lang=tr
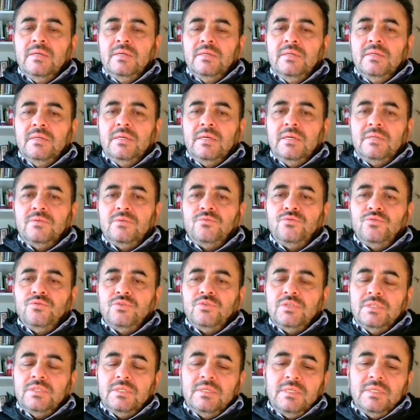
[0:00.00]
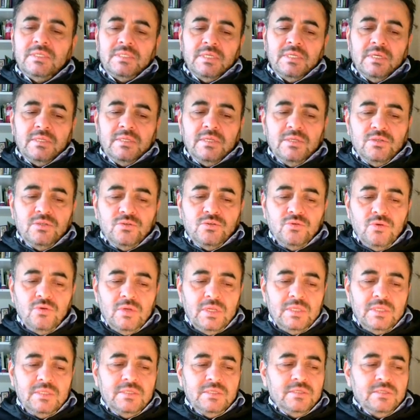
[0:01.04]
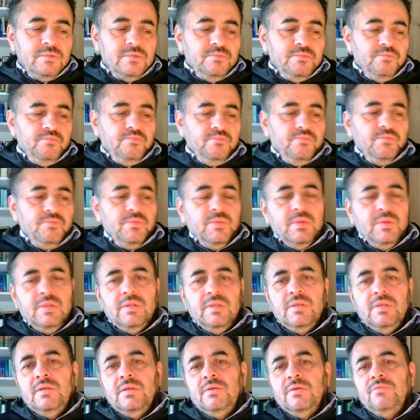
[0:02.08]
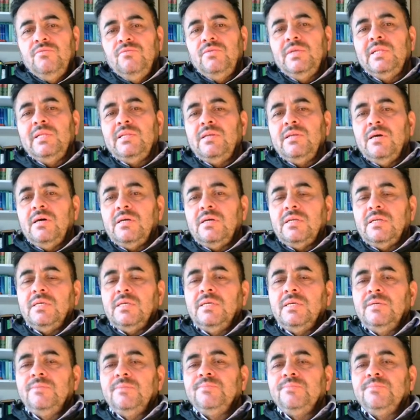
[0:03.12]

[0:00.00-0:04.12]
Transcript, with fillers: Yani Türkçede de zaten söylenir. Fil tarihi.